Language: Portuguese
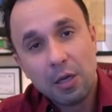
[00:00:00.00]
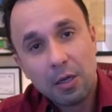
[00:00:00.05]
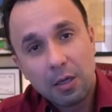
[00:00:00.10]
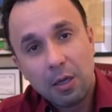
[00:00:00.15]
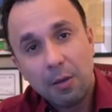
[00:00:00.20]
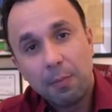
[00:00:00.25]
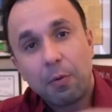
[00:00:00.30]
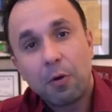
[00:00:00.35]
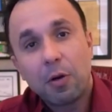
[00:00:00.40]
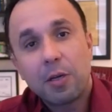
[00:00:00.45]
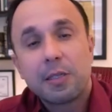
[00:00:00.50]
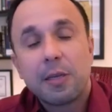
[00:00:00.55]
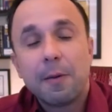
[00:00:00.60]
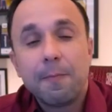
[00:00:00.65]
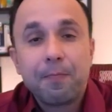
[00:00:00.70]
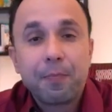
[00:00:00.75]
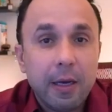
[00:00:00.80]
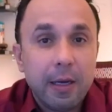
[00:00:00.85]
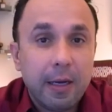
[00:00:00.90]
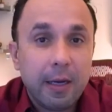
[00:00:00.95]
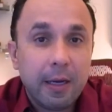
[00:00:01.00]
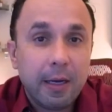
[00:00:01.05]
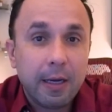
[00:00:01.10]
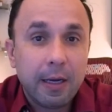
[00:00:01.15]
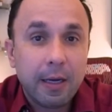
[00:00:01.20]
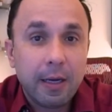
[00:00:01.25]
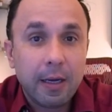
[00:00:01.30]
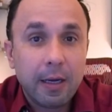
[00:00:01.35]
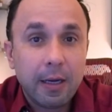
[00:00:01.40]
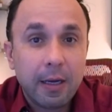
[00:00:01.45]
que possa
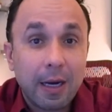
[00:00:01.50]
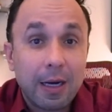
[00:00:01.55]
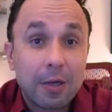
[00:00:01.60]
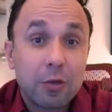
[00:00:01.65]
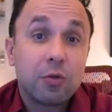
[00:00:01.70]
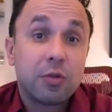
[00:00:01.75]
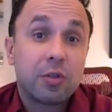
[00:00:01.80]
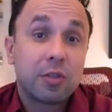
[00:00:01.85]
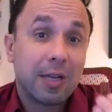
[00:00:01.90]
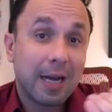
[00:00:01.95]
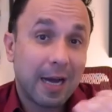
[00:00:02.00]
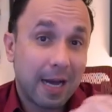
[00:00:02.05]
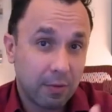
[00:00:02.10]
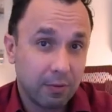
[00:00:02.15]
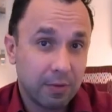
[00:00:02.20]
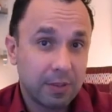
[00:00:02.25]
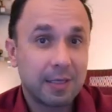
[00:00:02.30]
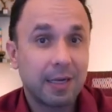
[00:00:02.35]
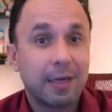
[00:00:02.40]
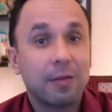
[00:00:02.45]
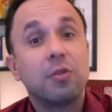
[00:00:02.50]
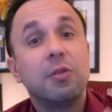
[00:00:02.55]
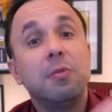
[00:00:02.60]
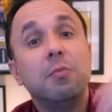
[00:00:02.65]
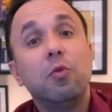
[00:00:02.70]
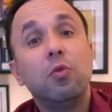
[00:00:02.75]
é, ajustar o status e